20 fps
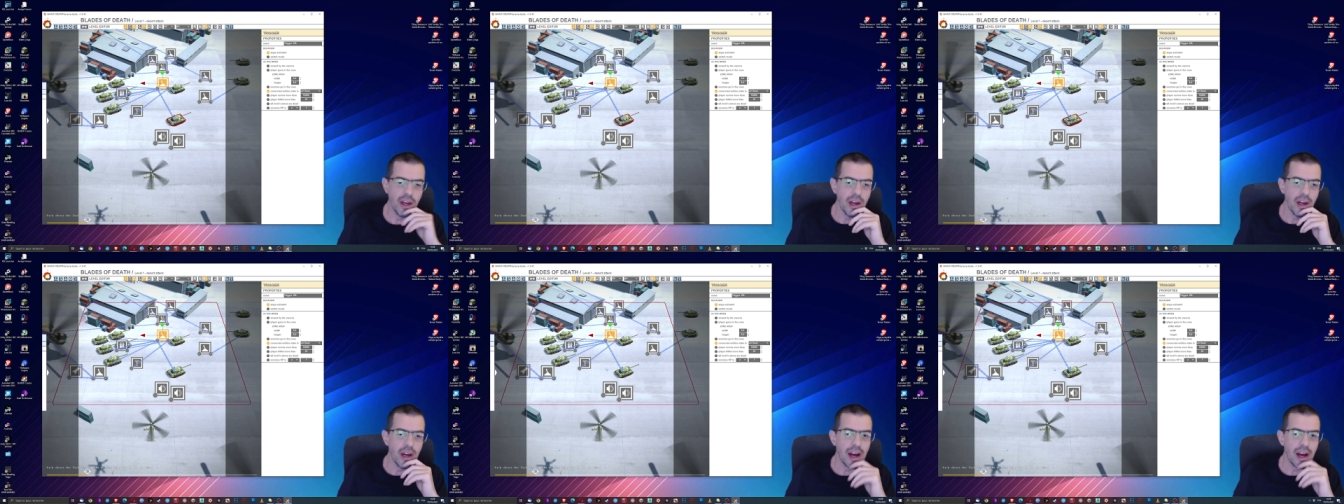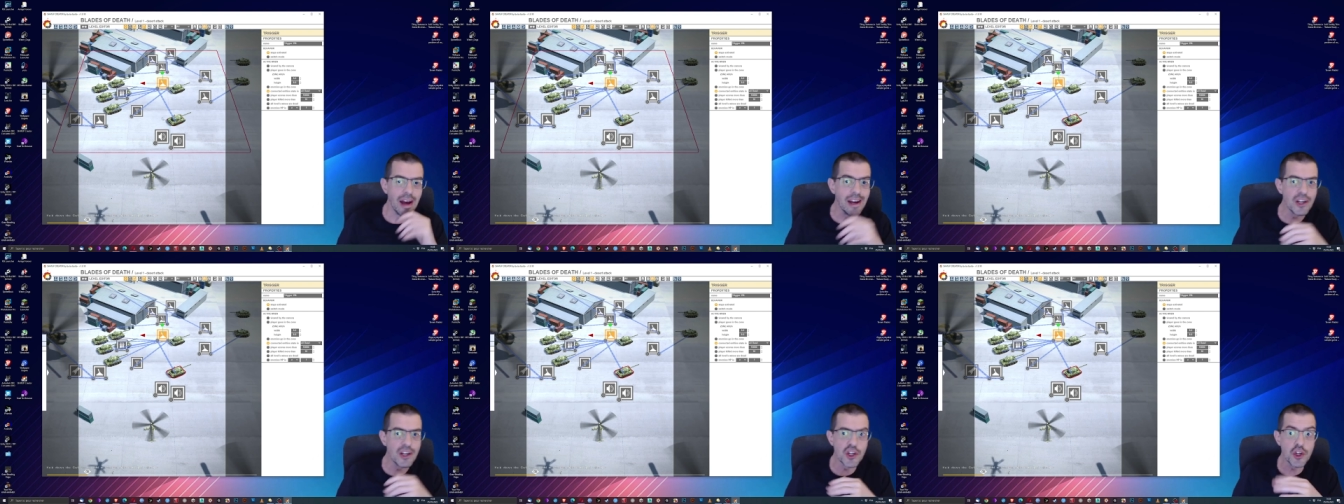
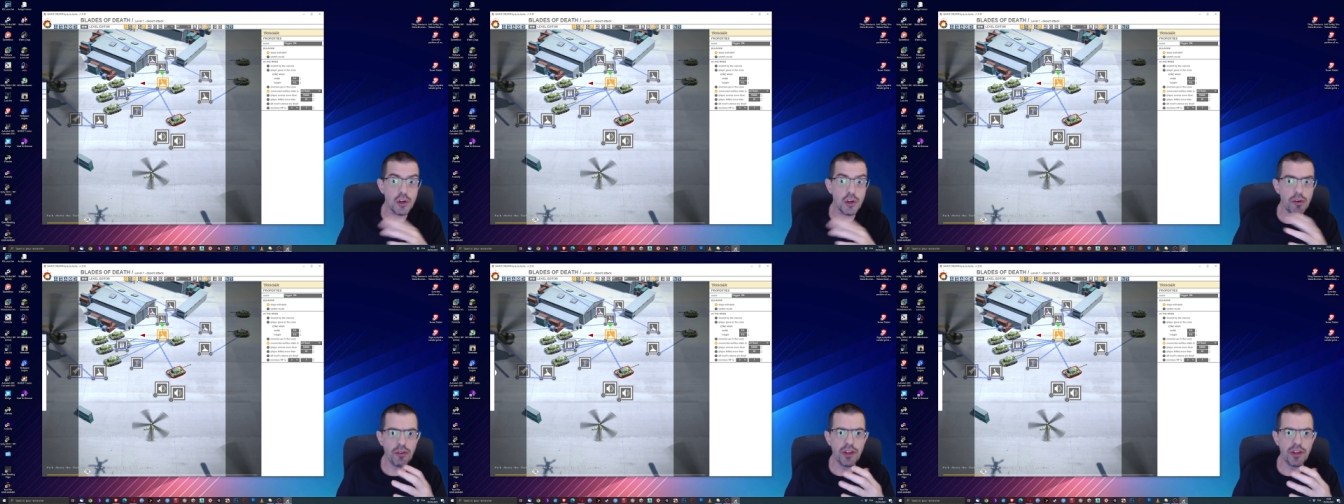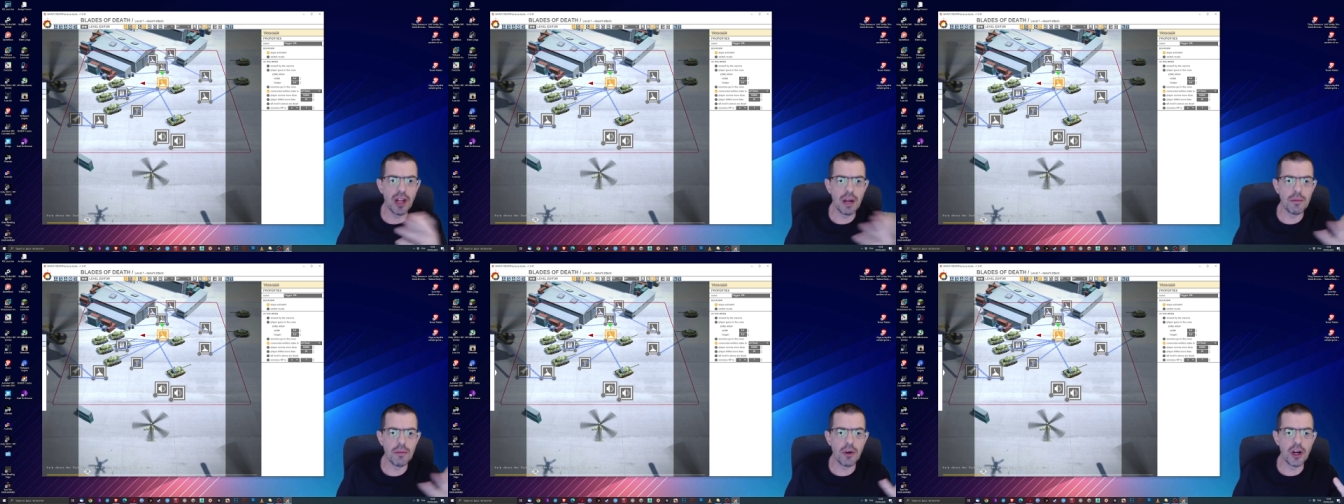Un jeu,
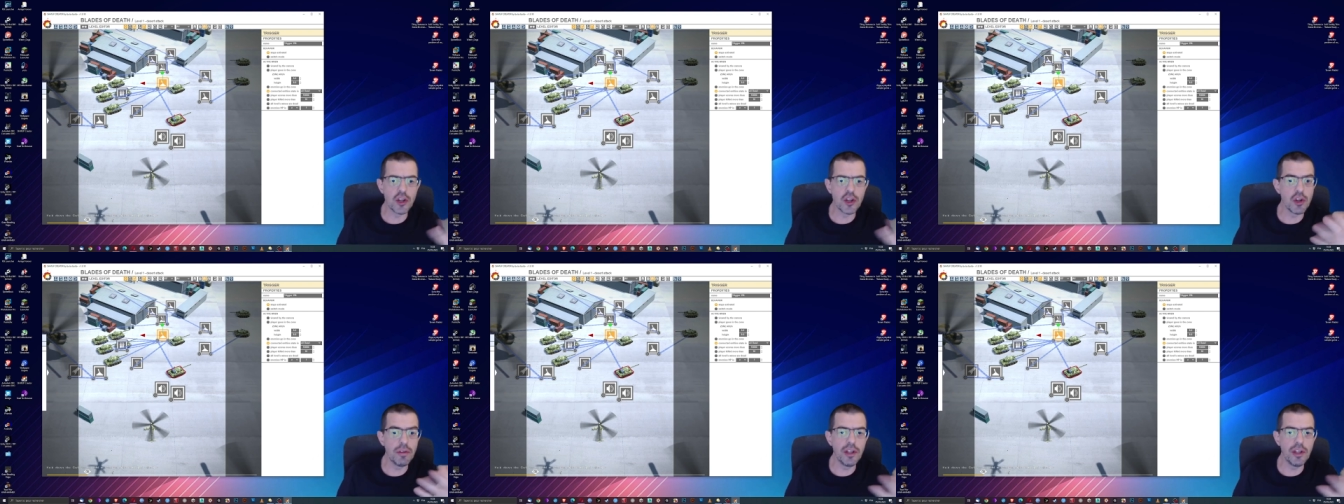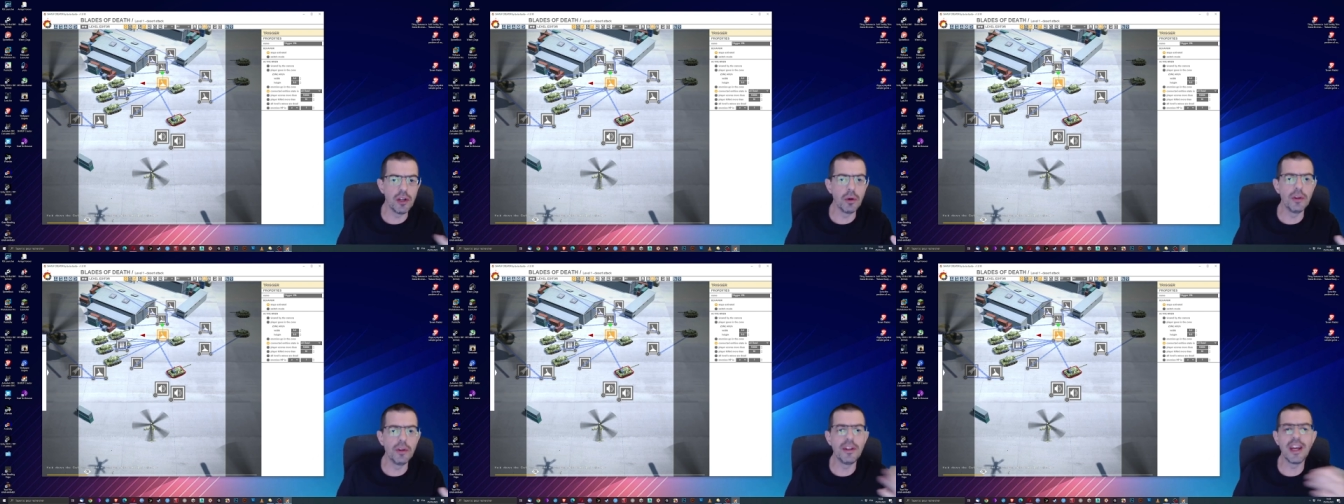finalement, un jeu
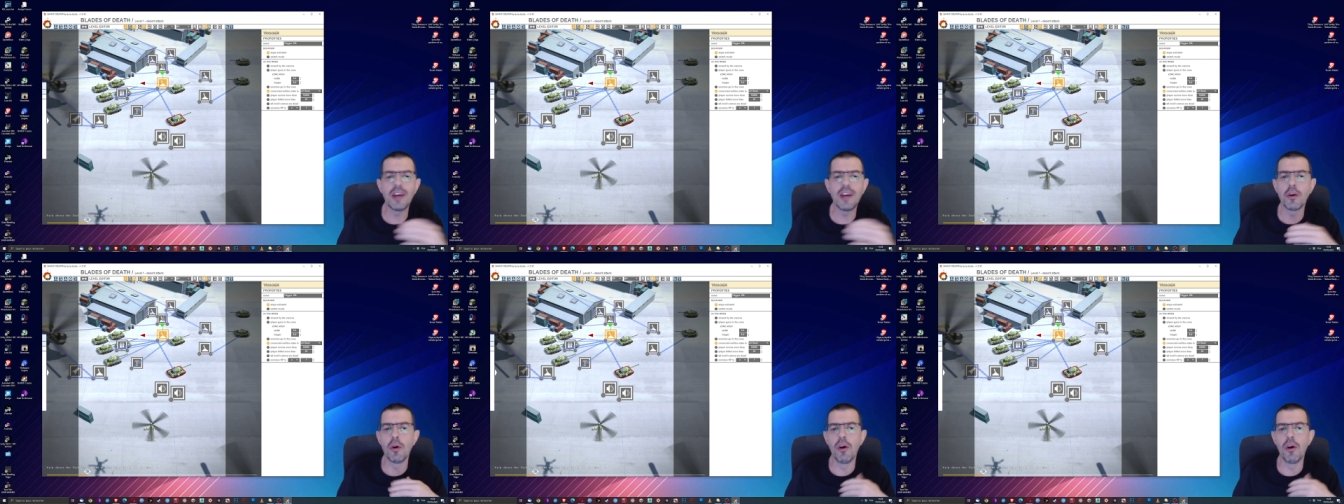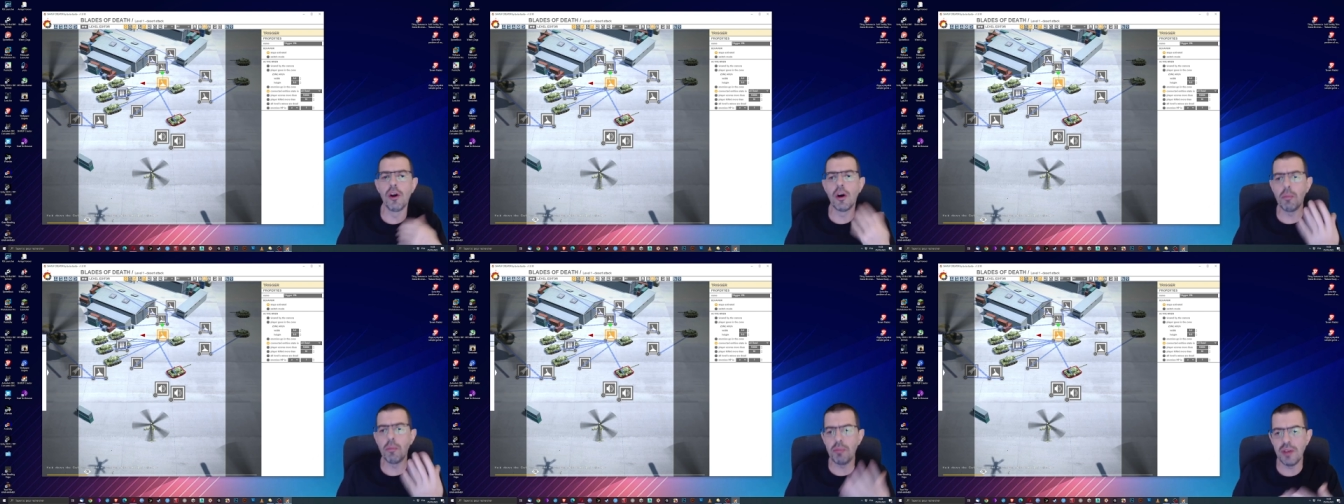vidéo n'est que
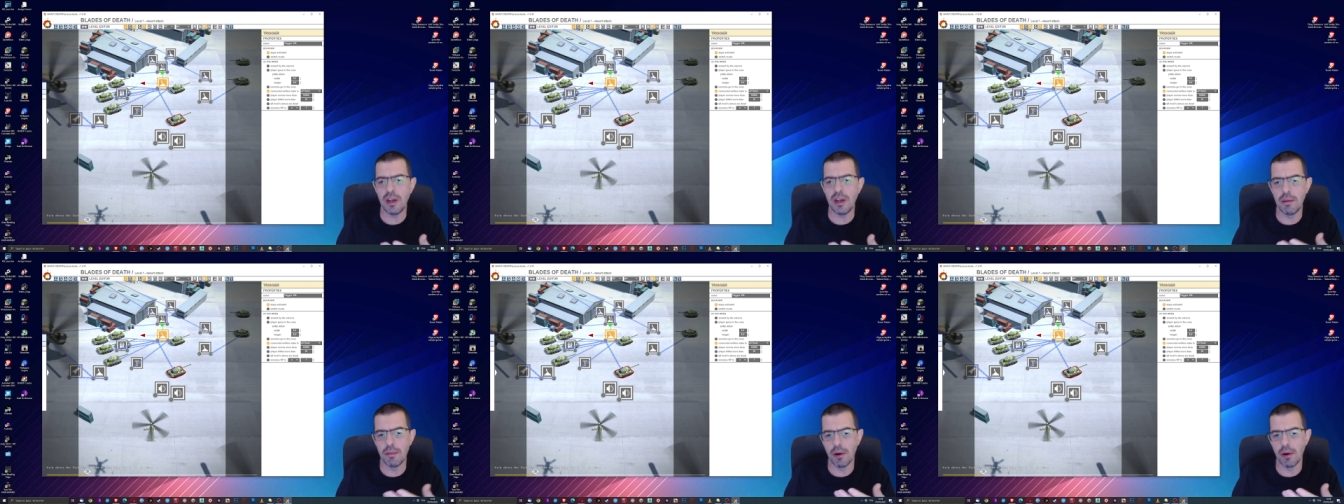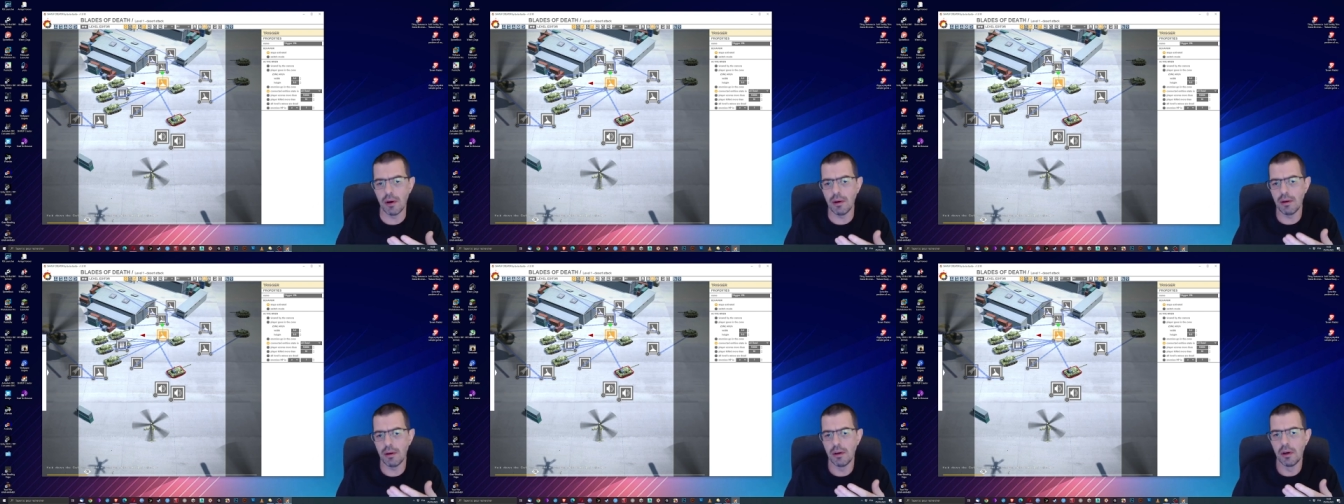
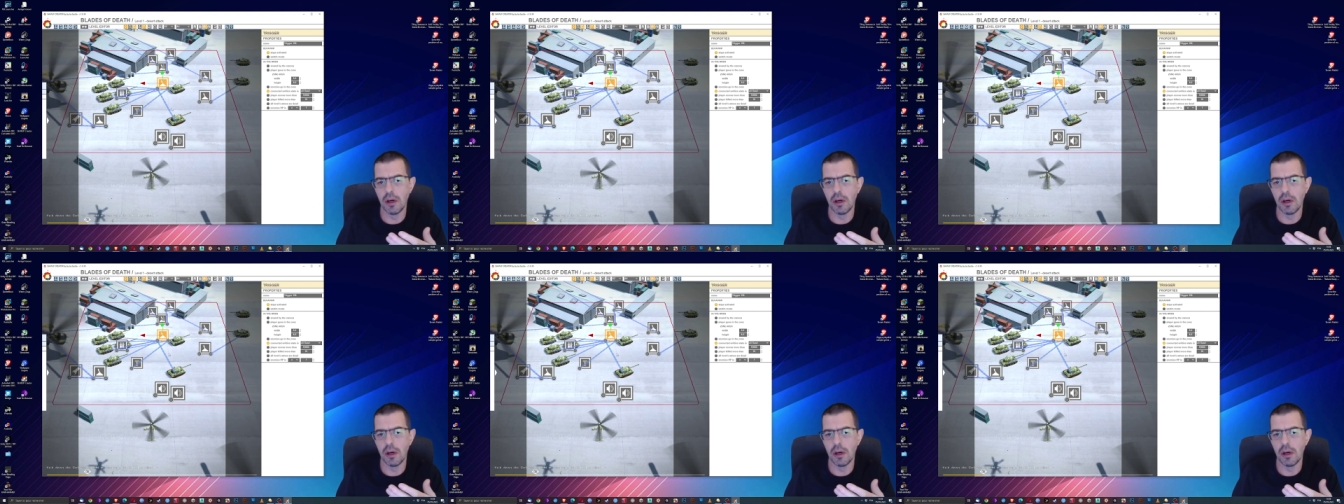l'empilement